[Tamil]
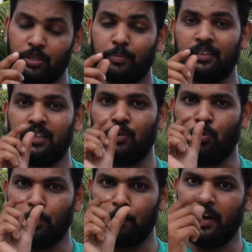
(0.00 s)
வரைக்கும் பார்த்தீங்கன்னா
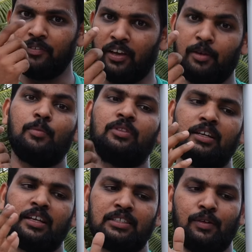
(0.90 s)
ஒன் பாயிண்ட் ஃபைவ் எம்எம்
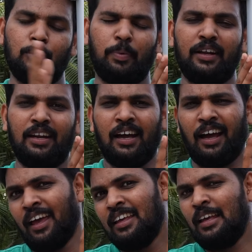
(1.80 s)
திக்னஸில் வந்து
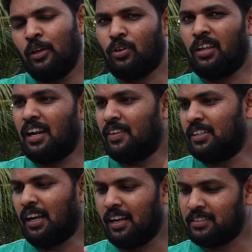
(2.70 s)
பண்ணியிருக்காங்க ஸோ அதனால்
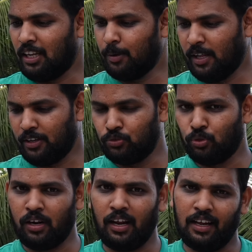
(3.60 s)
வந்து நல்லா ஸ்டேபிளாக இருக்குன்னு
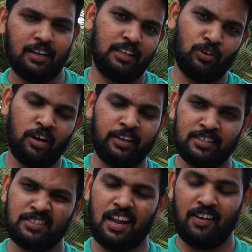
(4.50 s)
சொல்கிறாங்க அதோட
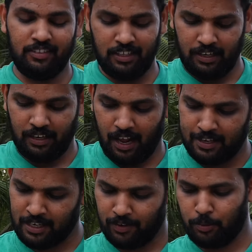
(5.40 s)
டெஸ்ட்லாம் வந்து
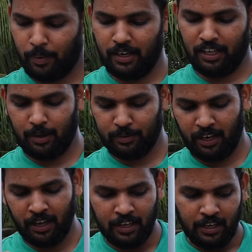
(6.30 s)
லாஸ்ட்டாக வந்து பண்ணி
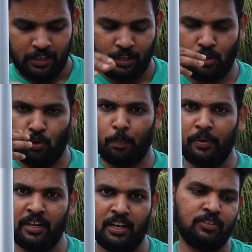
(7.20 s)
காமிக்கிறேன் என்னோடய
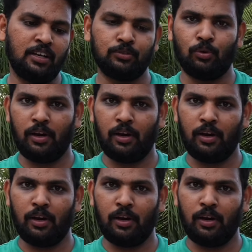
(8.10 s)
ஒப்பீனியனை வந்து நான்